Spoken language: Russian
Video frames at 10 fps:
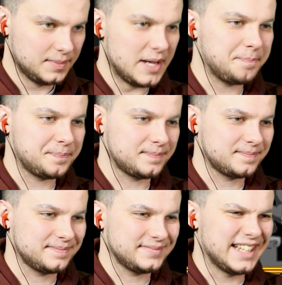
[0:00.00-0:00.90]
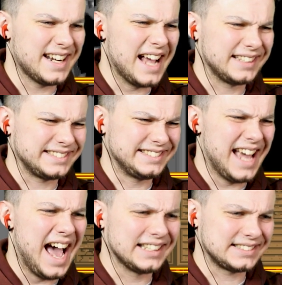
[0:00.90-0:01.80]
Так, да,
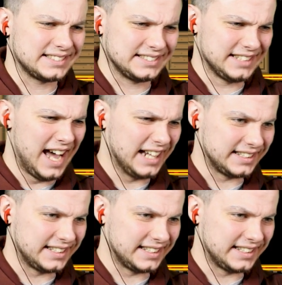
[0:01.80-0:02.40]
да, Там...